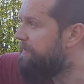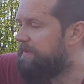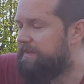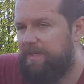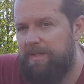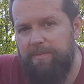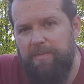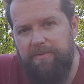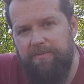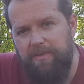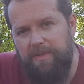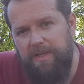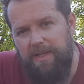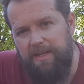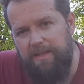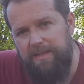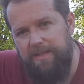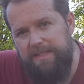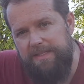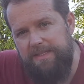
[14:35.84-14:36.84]
Skimmer von der
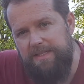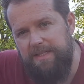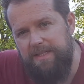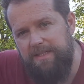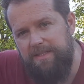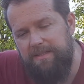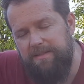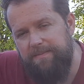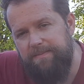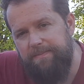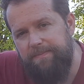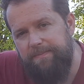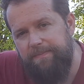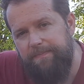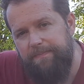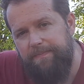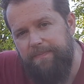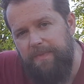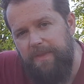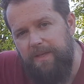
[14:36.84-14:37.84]
anderen Seite,
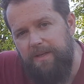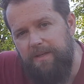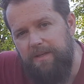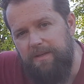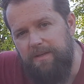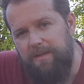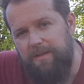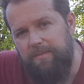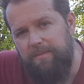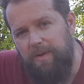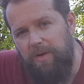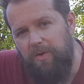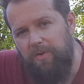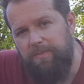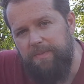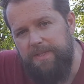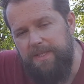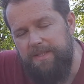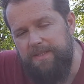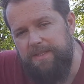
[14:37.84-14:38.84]
ähm, auch
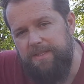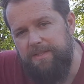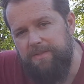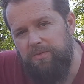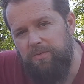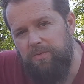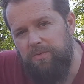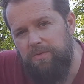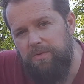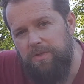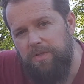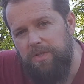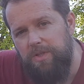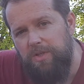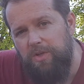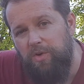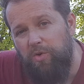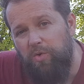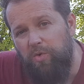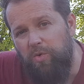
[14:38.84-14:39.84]
mit der Dichtung
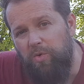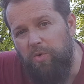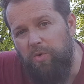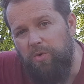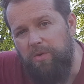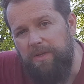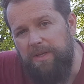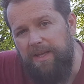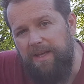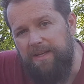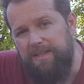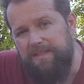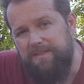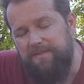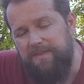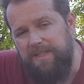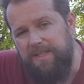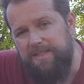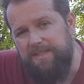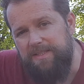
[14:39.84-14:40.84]
und
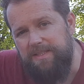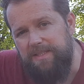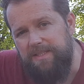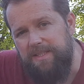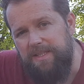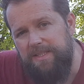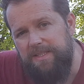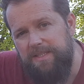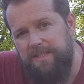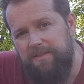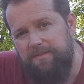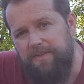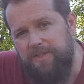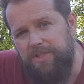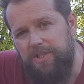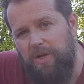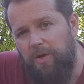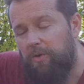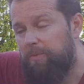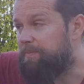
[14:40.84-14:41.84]
erst wenn das Ding richtig
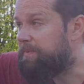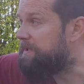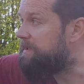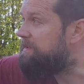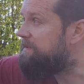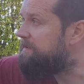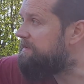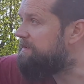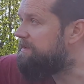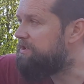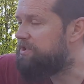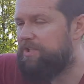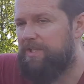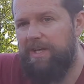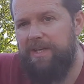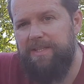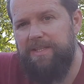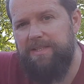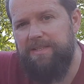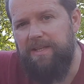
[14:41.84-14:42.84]
verschraubt ist,
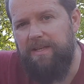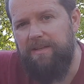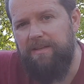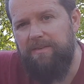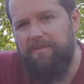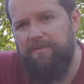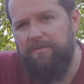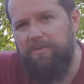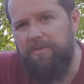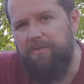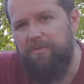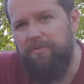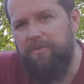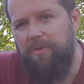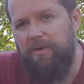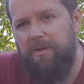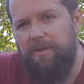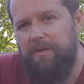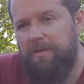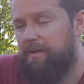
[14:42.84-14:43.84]
schneide ich dann von
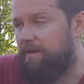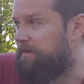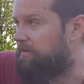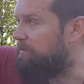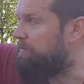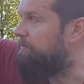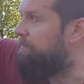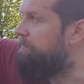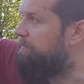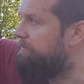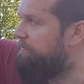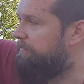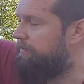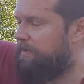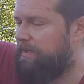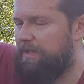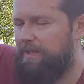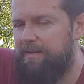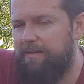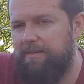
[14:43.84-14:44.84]
vorne, also
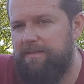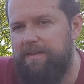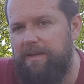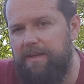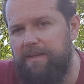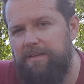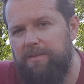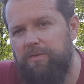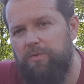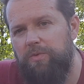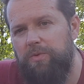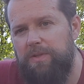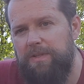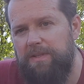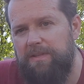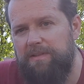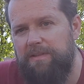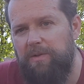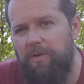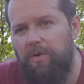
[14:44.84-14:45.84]
von der Innenseite, durch
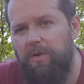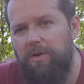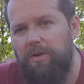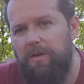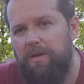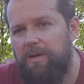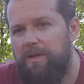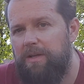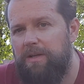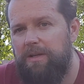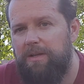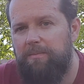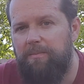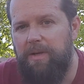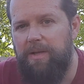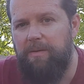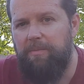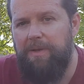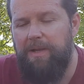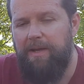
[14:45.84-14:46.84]
das Loch
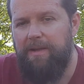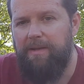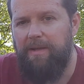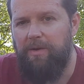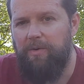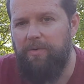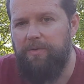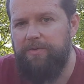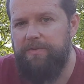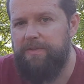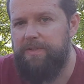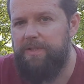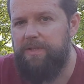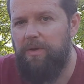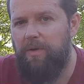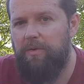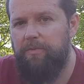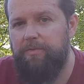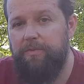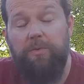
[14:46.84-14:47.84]
meine Plane aus, in
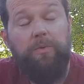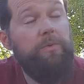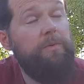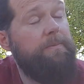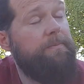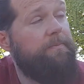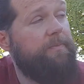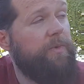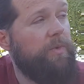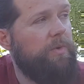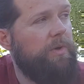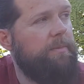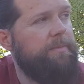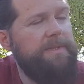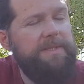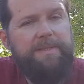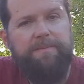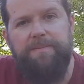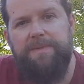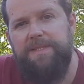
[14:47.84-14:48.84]
der Hoffnung, weil
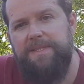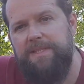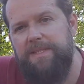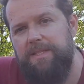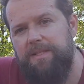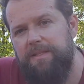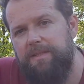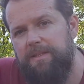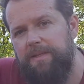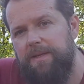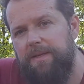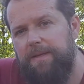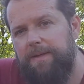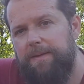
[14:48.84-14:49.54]
mit dem Ziel,